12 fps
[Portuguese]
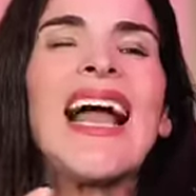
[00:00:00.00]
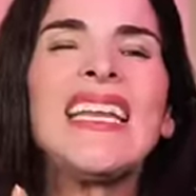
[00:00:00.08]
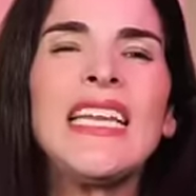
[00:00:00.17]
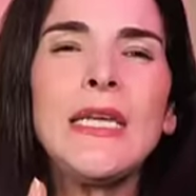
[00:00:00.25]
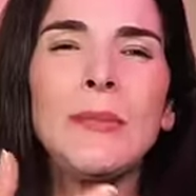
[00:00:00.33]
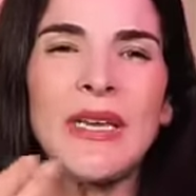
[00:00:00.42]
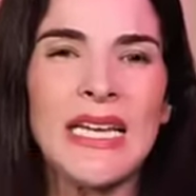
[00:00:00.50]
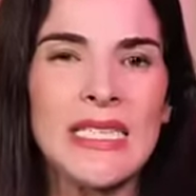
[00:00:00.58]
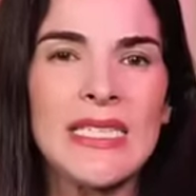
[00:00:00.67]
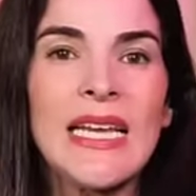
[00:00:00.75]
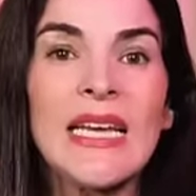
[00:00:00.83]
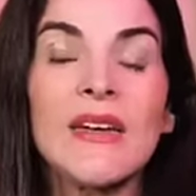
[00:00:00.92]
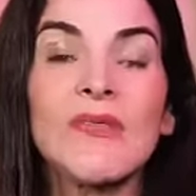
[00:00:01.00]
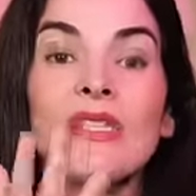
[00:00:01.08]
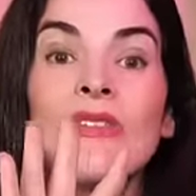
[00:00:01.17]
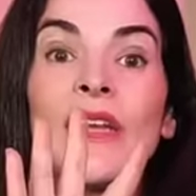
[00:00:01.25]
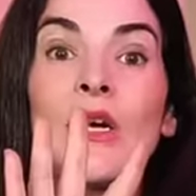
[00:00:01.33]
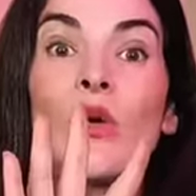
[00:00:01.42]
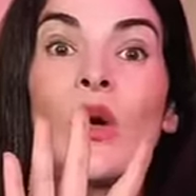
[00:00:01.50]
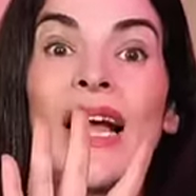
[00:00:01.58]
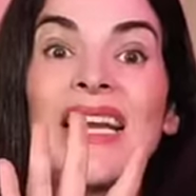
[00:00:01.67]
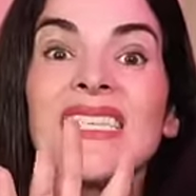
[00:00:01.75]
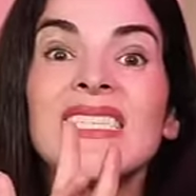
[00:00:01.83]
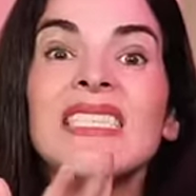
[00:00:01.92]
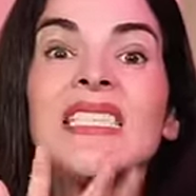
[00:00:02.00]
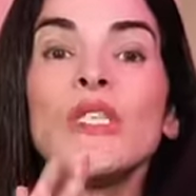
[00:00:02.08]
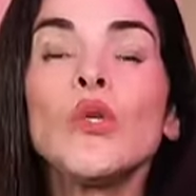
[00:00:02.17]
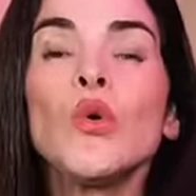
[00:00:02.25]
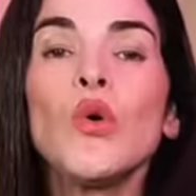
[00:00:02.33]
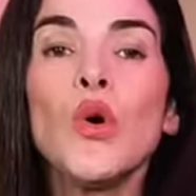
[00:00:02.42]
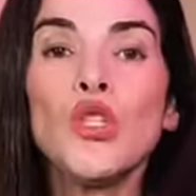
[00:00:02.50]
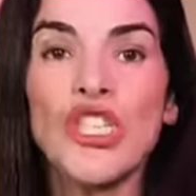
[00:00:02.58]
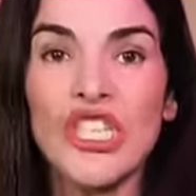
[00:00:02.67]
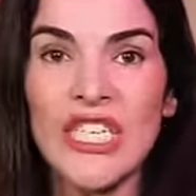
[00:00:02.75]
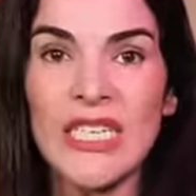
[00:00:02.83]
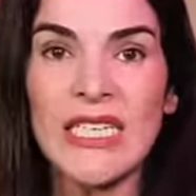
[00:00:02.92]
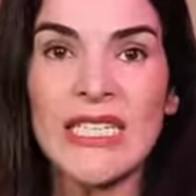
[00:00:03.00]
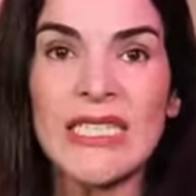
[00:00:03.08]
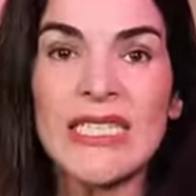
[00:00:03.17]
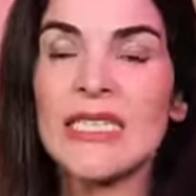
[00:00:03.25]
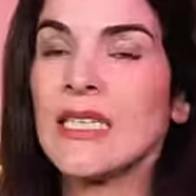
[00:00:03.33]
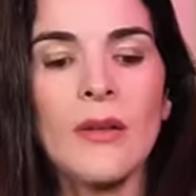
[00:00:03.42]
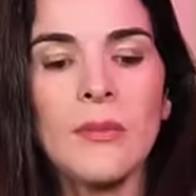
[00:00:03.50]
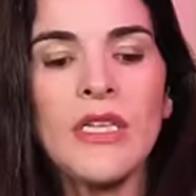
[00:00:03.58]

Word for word: alípica seca, você vai colocar 5 gotinhas.